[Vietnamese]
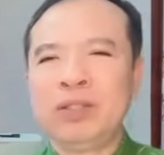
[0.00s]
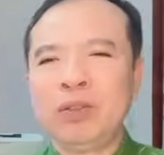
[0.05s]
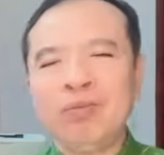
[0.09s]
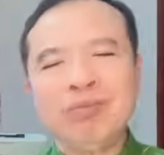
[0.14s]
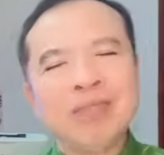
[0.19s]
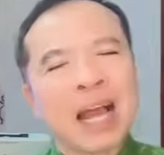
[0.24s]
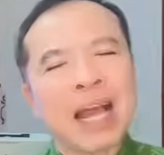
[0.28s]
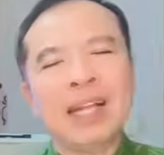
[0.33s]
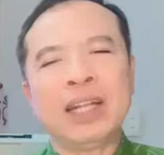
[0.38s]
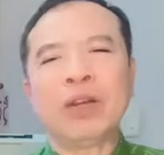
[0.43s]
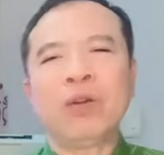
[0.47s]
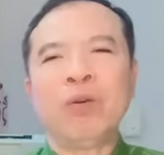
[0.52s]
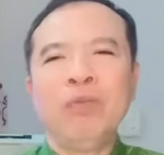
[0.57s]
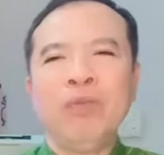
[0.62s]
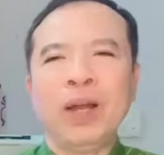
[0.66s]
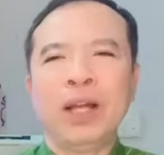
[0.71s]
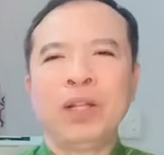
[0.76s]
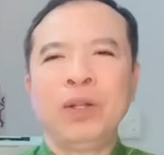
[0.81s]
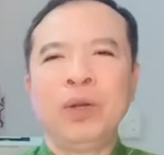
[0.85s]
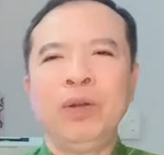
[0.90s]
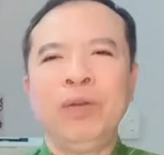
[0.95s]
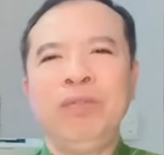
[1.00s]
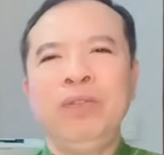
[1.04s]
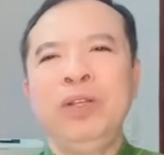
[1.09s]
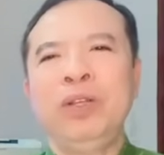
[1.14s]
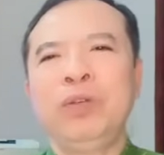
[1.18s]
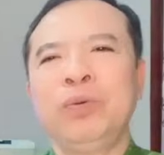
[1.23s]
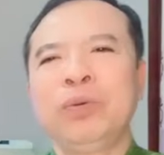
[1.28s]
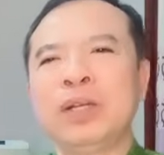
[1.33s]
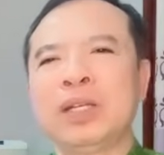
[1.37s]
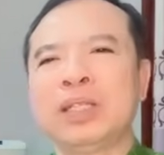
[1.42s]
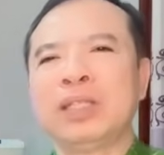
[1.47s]
chúng ta thì cũng vậy thôi
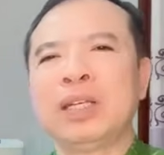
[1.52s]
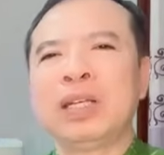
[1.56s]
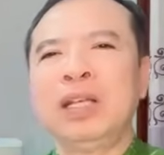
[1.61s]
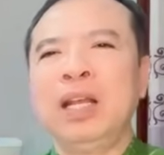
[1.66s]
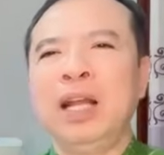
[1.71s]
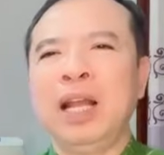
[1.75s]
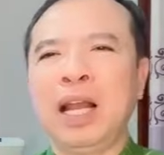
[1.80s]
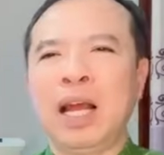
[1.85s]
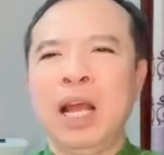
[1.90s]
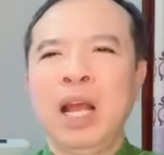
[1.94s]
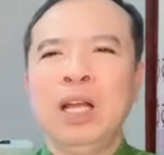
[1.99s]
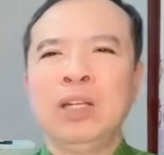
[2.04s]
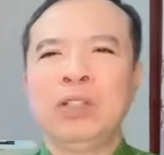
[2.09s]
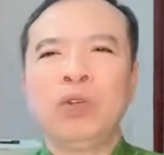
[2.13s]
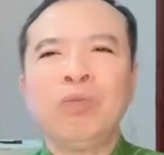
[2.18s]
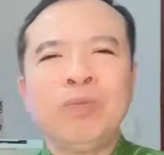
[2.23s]
ví dụ giả sử như là